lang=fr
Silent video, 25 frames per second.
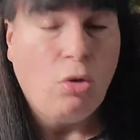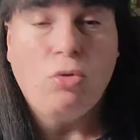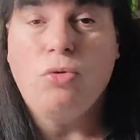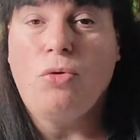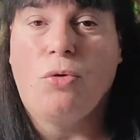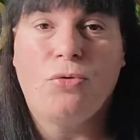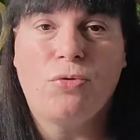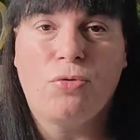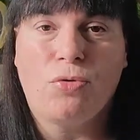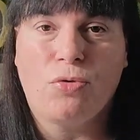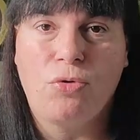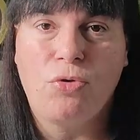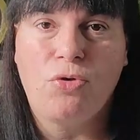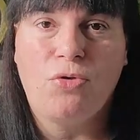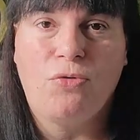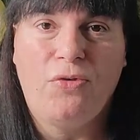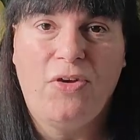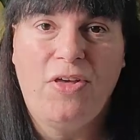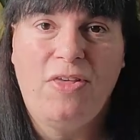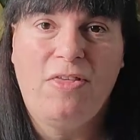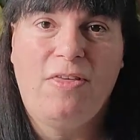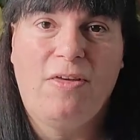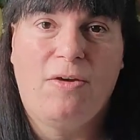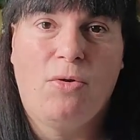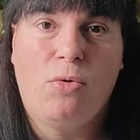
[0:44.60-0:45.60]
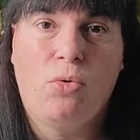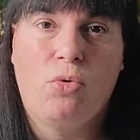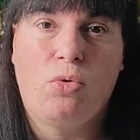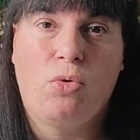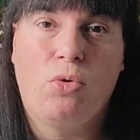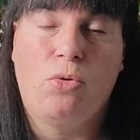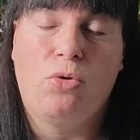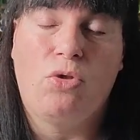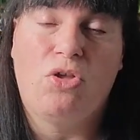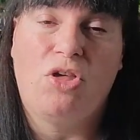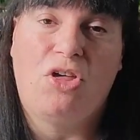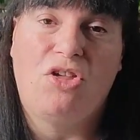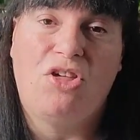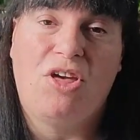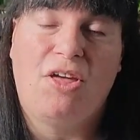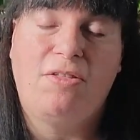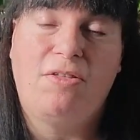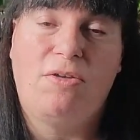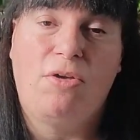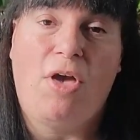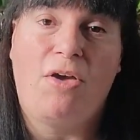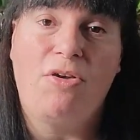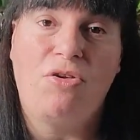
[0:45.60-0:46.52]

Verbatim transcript: Donc, ce que je fais, c'est que j'achète